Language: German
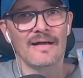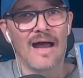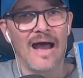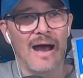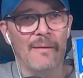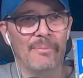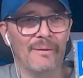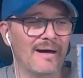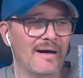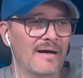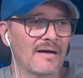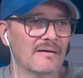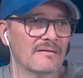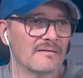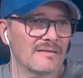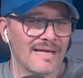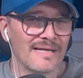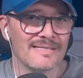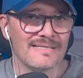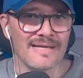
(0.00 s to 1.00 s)
Aber
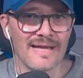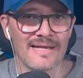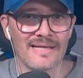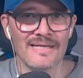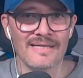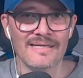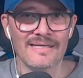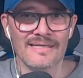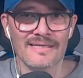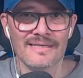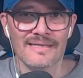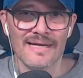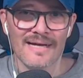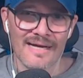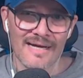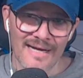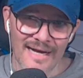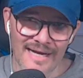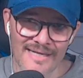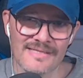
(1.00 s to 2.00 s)
letztendlich
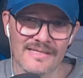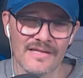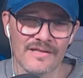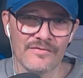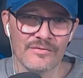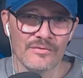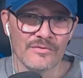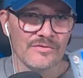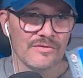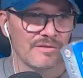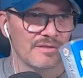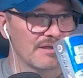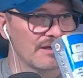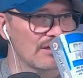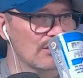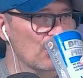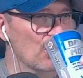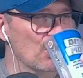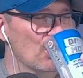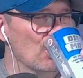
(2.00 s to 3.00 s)
hat es jetzt
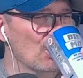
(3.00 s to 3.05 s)
funktioniert.